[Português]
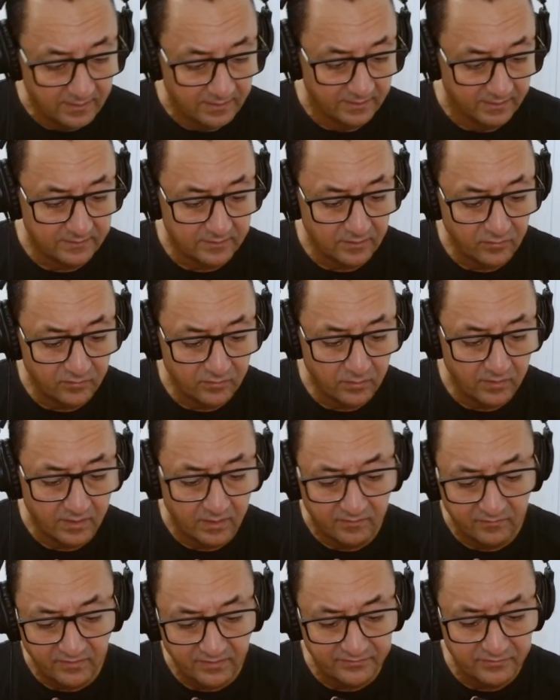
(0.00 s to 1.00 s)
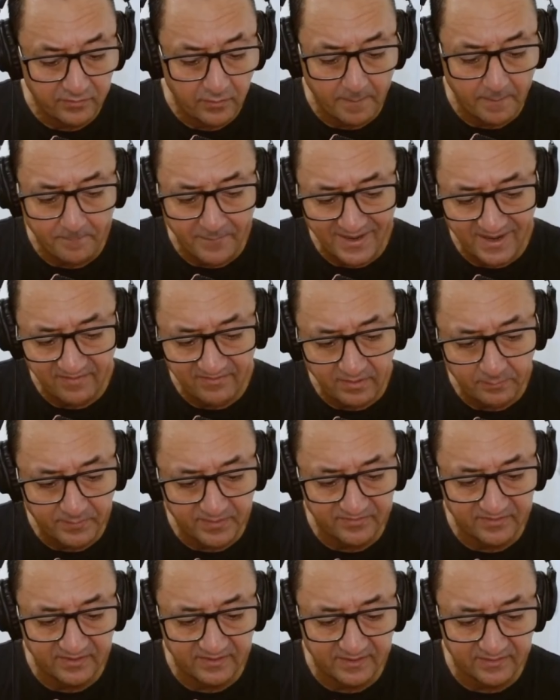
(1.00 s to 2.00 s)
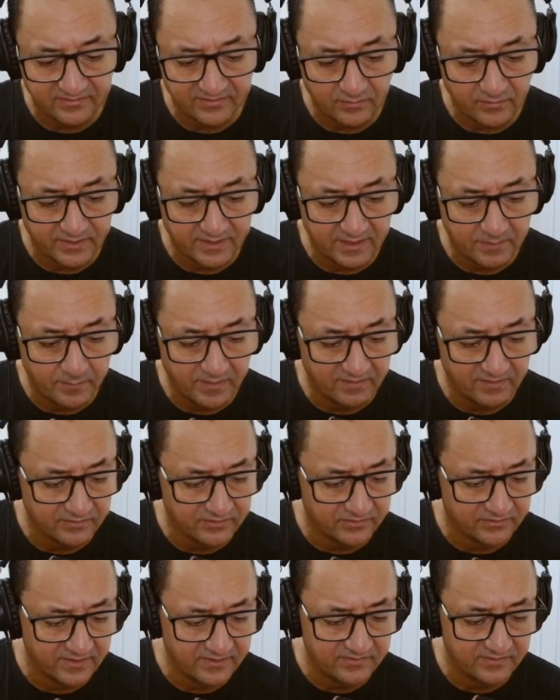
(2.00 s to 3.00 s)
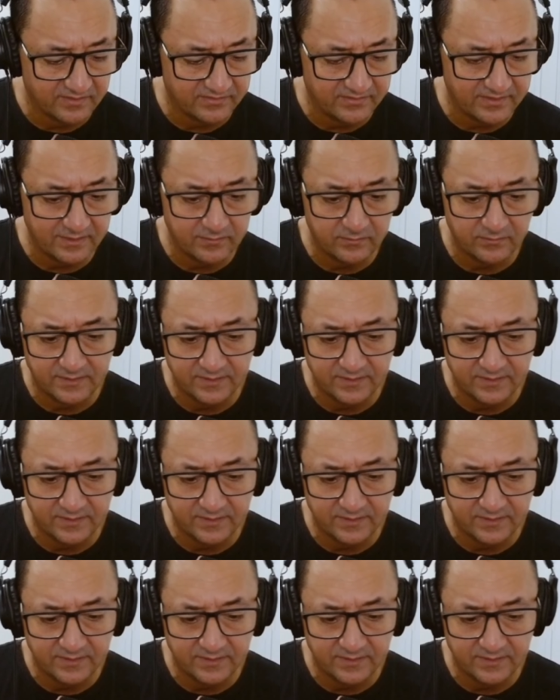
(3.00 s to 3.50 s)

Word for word: Então vou fazer uma breve apresentação aqui para vocês, tá certo?